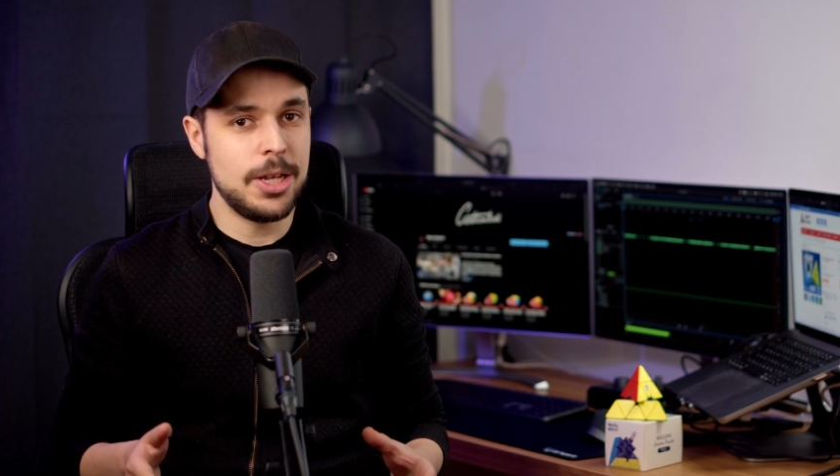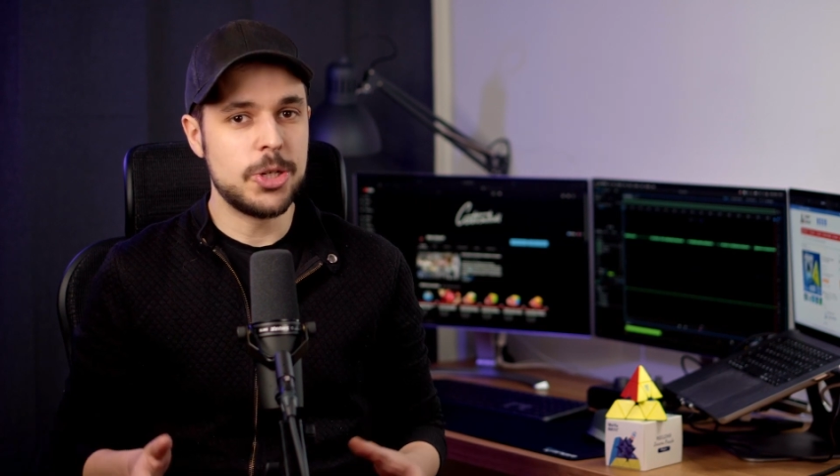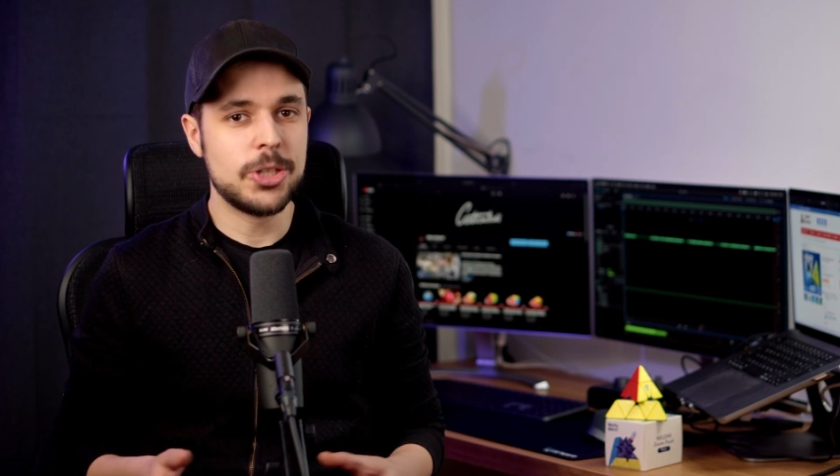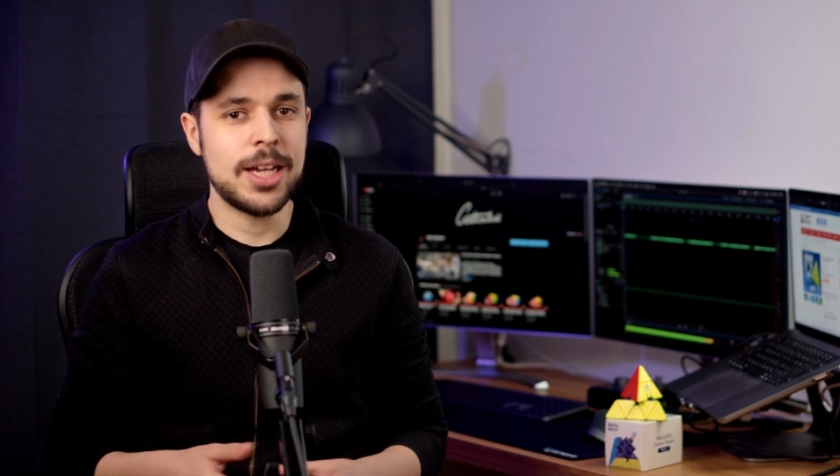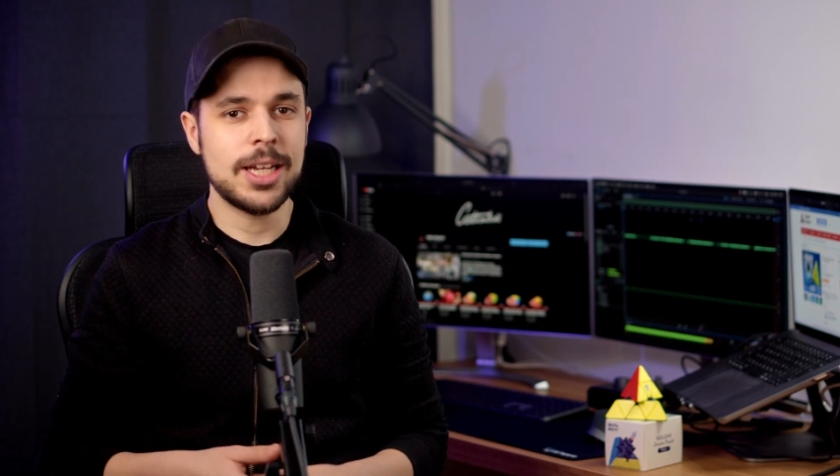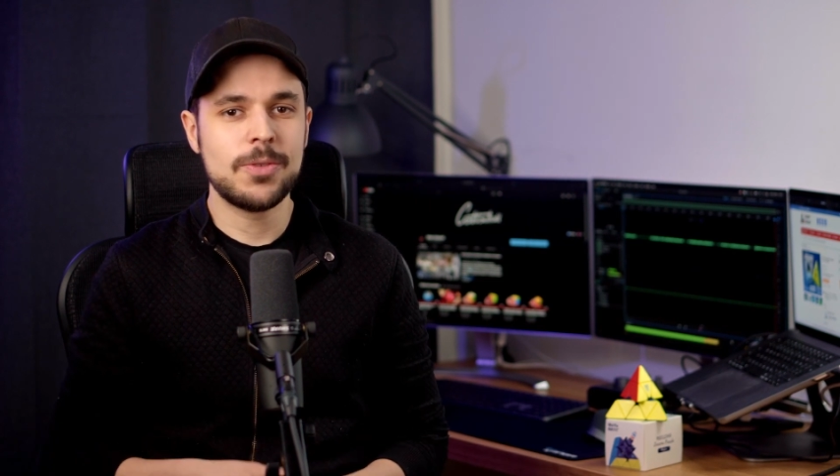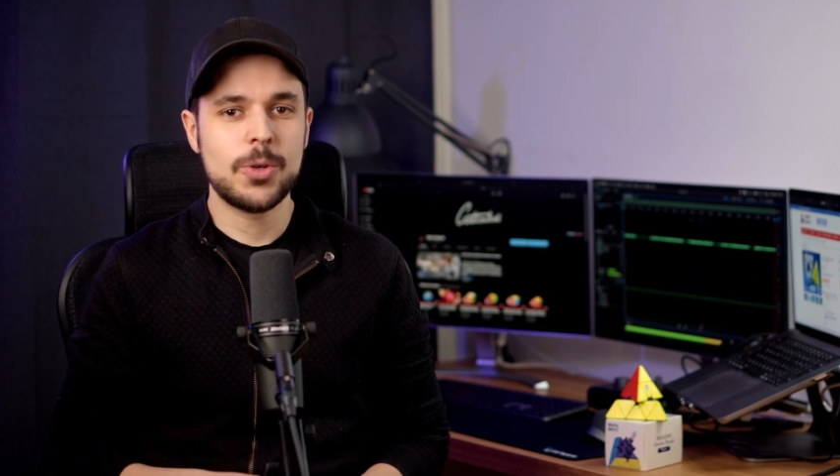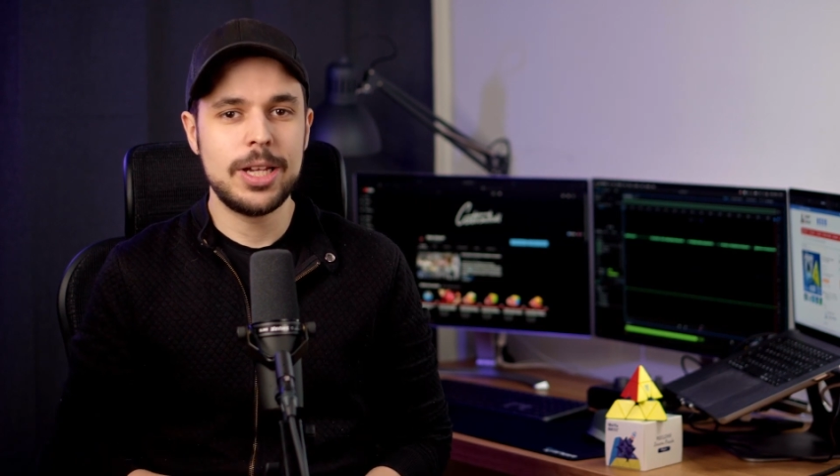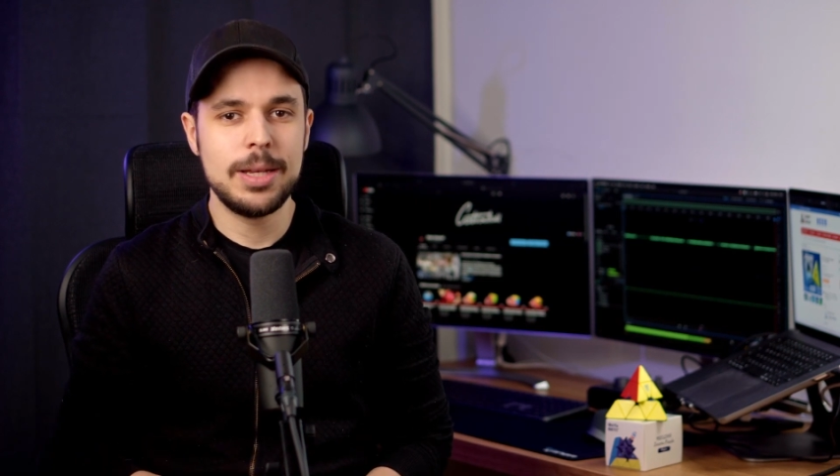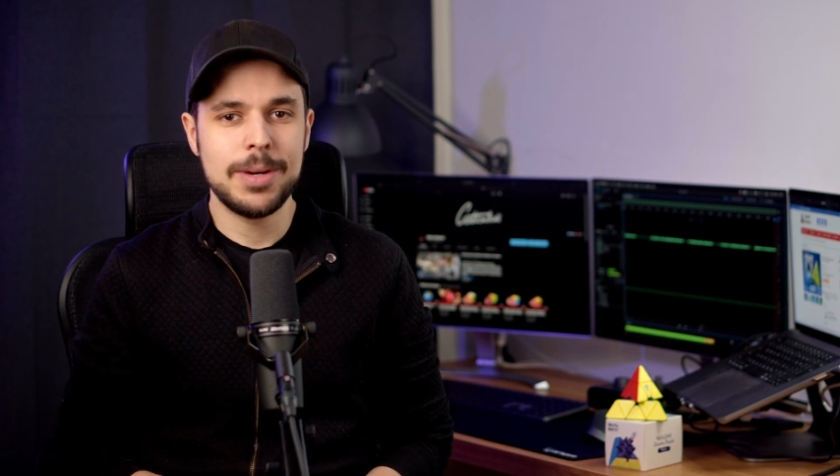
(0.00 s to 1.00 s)
Gdzie czy tak jak w
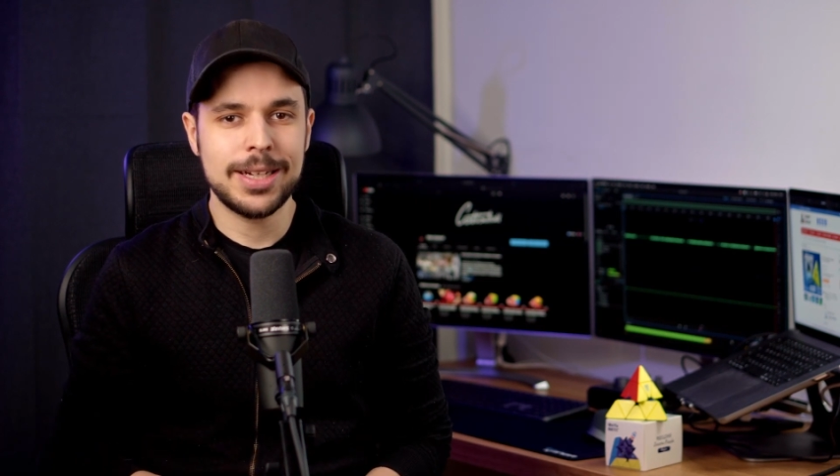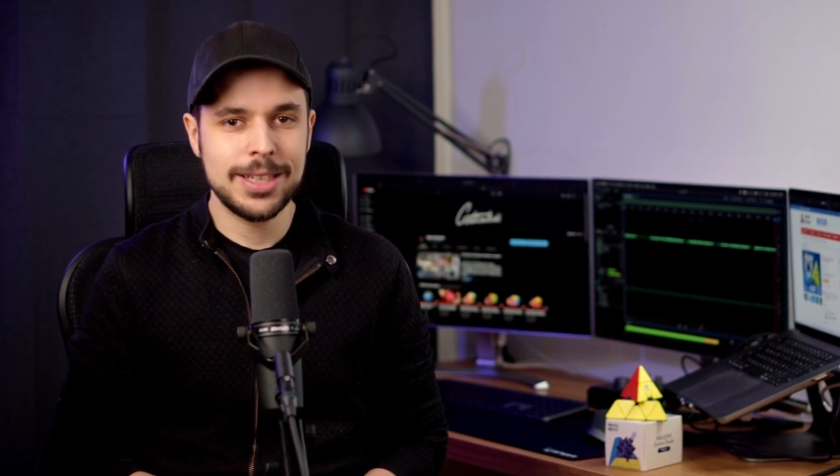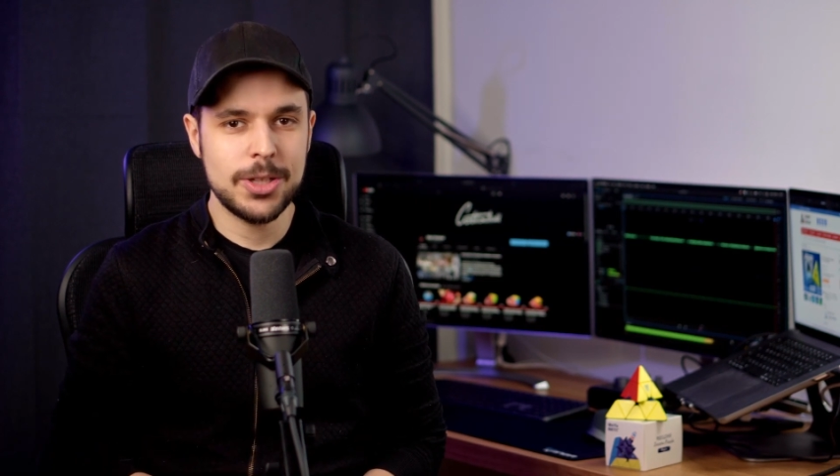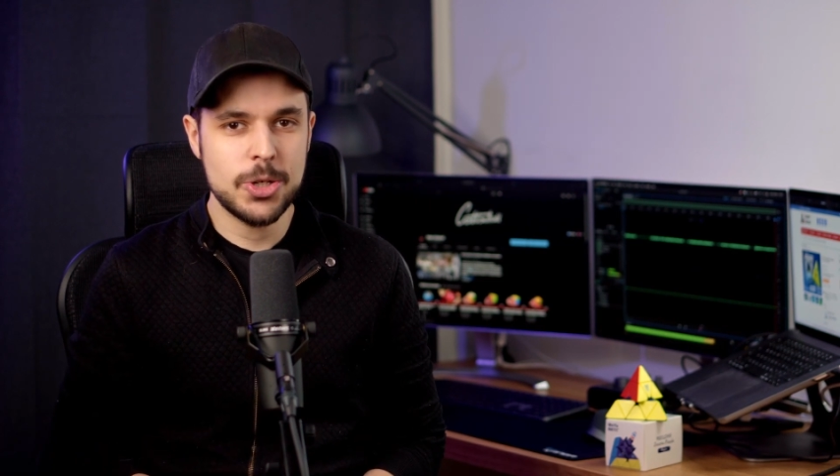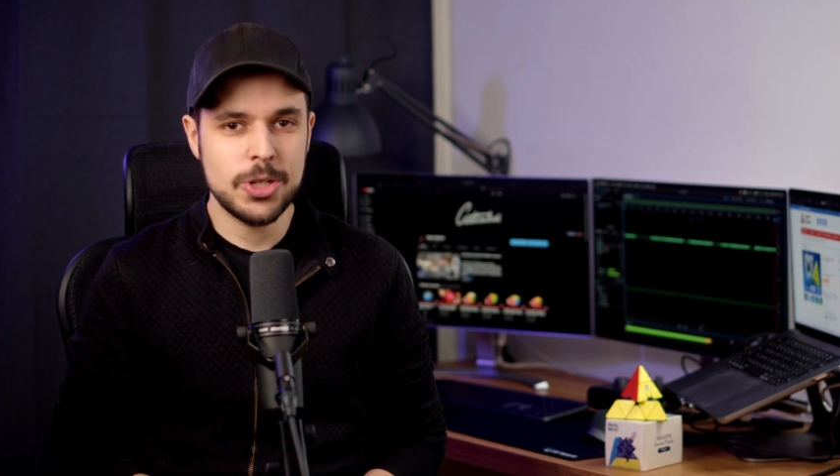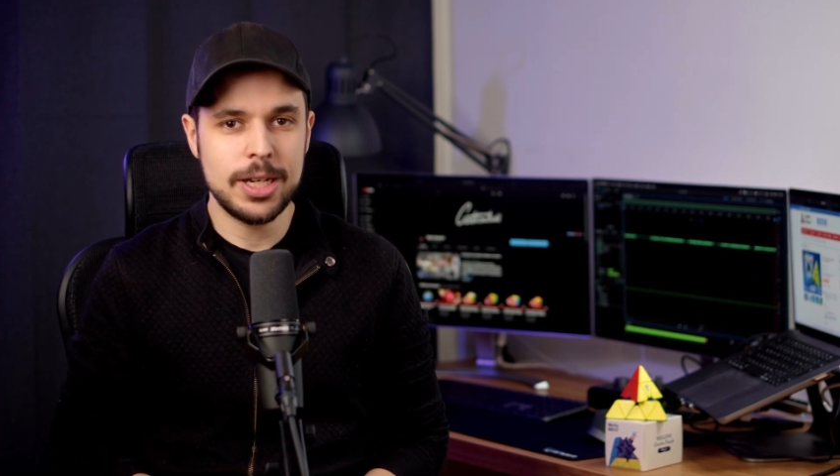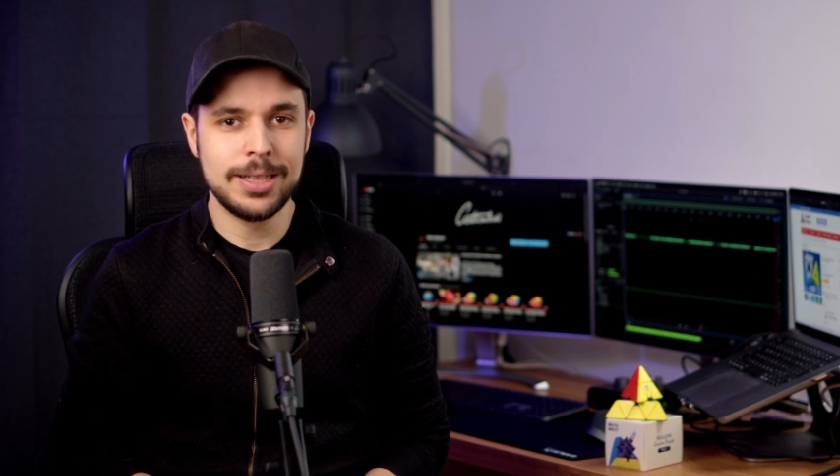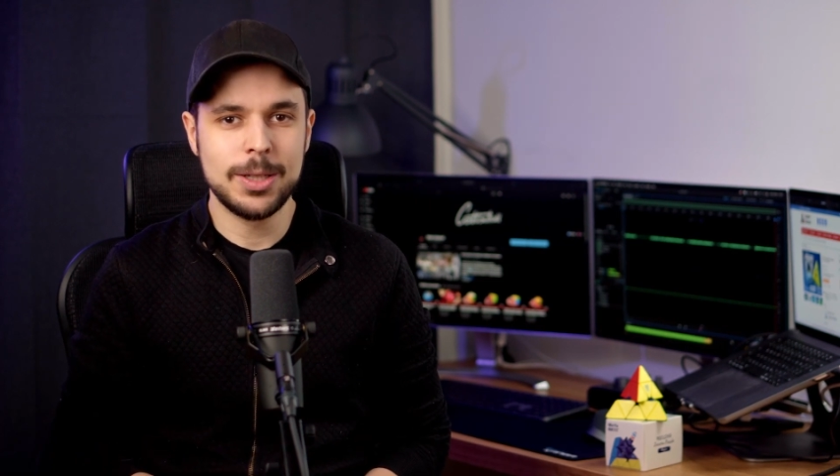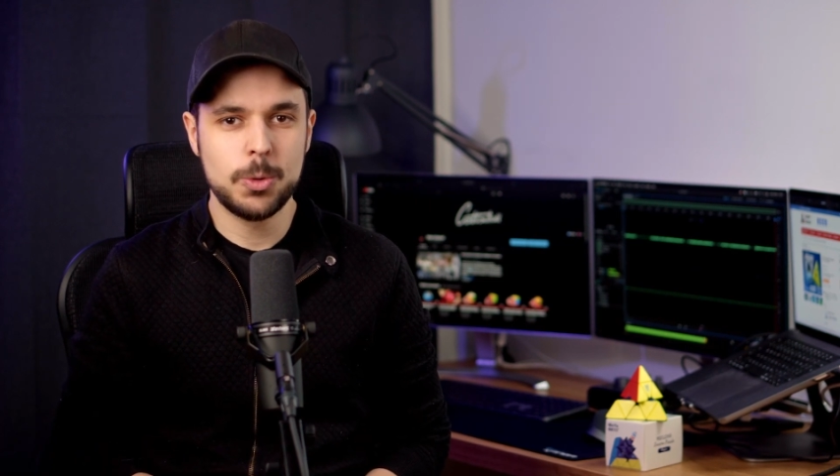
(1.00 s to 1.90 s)
kolei magnetycznej na